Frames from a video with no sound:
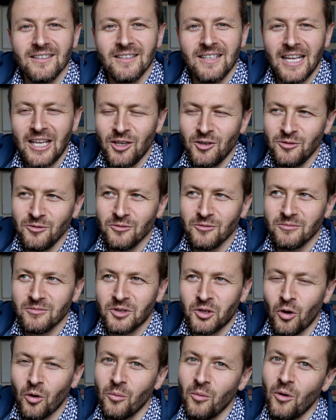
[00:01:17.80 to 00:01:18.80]
できる
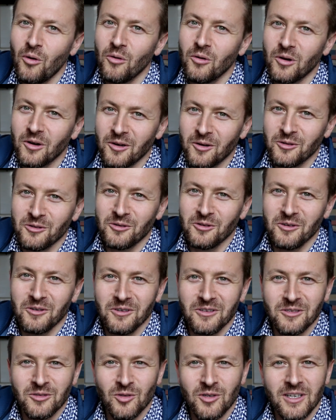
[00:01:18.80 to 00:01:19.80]
と思うこ
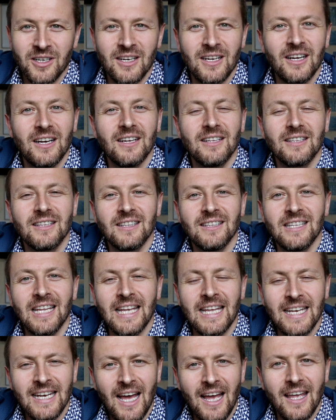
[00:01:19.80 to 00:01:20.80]
とそれからで
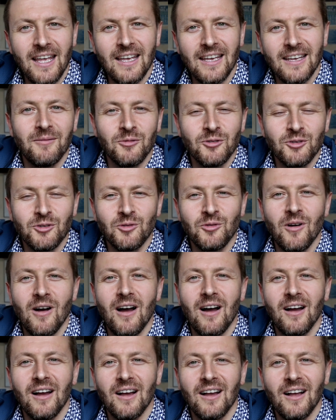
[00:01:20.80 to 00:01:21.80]
きないもしく
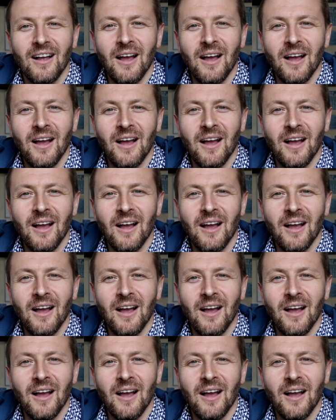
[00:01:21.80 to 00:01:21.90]
は